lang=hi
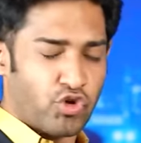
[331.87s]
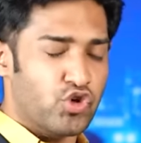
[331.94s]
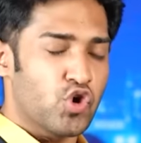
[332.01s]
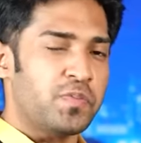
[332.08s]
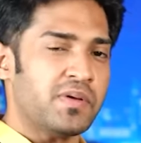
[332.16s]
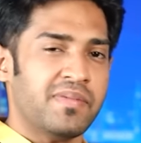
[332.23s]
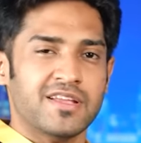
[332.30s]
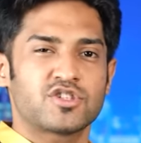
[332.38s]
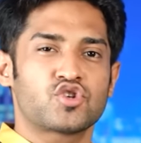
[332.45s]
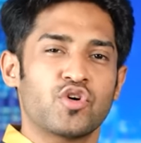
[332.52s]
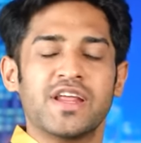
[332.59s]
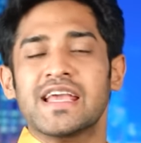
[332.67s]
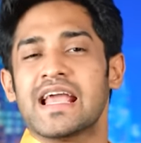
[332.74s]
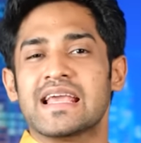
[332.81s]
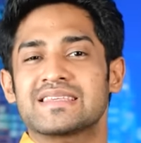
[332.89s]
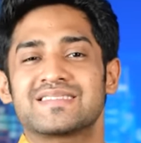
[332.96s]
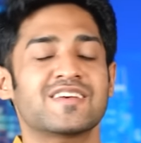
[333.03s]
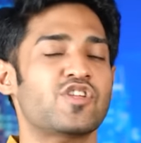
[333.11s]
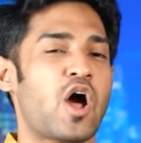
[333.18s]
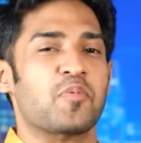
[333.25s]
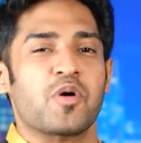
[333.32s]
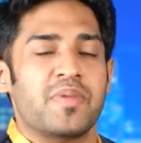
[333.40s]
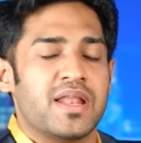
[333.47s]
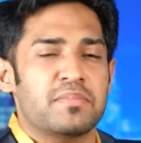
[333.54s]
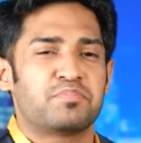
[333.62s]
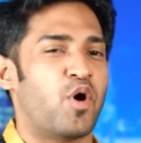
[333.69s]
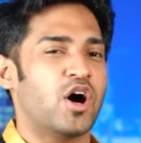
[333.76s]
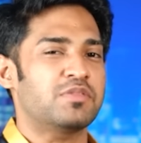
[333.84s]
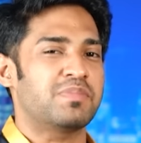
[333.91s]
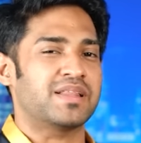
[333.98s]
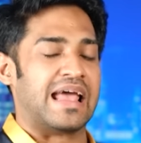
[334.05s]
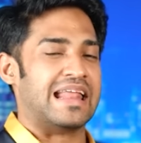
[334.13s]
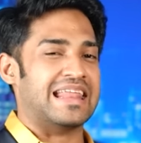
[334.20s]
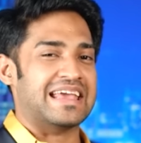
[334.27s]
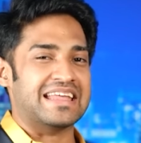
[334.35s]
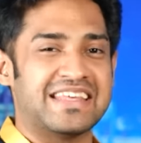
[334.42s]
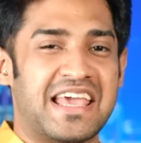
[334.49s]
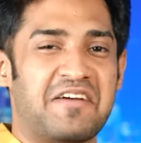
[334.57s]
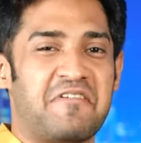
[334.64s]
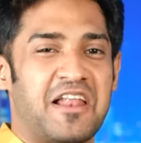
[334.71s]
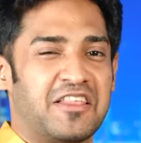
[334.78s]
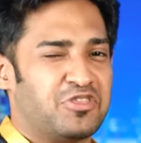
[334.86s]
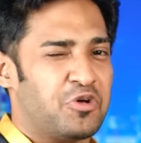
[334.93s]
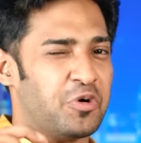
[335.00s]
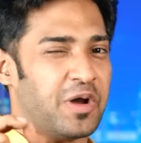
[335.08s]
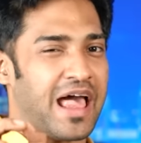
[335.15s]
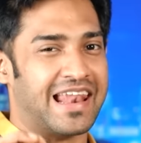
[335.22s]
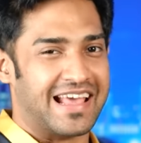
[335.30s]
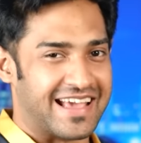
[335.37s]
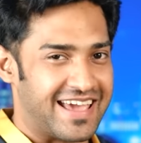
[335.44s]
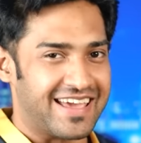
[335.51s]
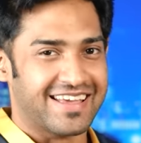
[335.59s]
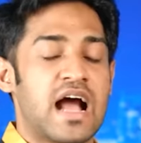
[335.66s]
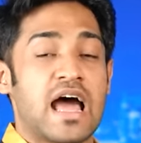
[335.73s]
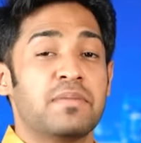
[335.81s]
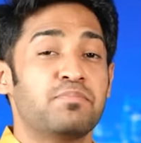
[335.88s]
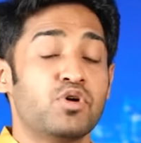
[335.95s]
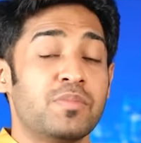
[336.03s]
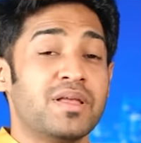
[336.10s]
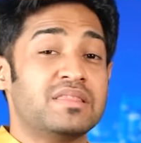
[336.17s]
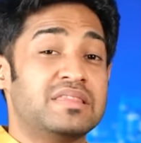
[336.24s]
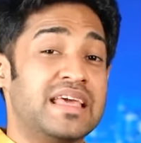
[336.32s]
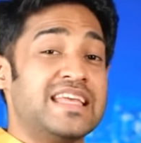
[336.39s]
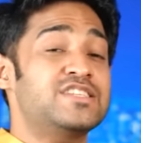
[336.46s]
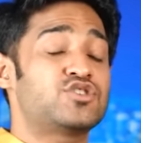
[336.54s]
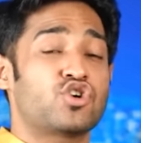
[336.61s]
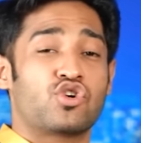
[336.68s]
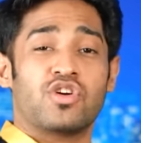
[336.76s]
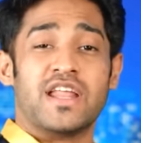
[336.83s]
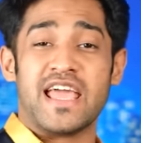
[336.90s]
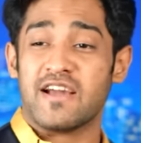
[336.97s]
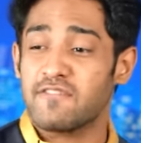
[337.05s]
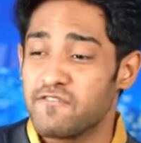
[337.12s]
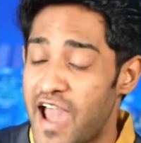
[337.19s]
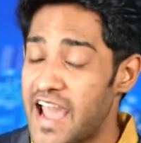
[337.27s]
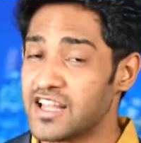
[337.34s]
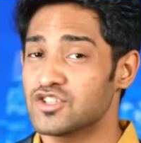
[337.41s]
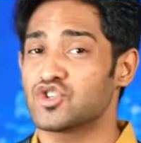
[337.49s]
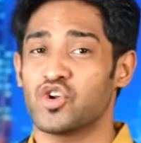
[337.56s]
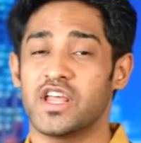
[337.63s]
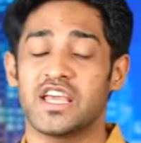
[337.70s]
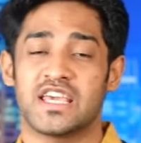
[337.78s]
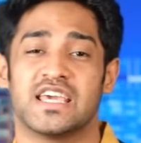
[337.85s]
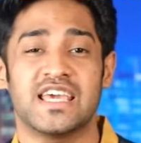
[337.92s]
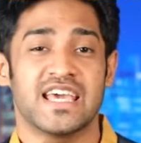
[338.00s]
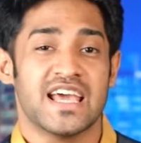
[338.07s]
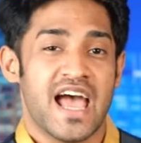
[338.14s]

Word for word: तो यूपी में चोरी के किस्से तो आपको मैंने बहुत बताया लेकिन ये वाला थोड़ा अलग है कानपुर में तीन चोरों ने एक वैन चोरी की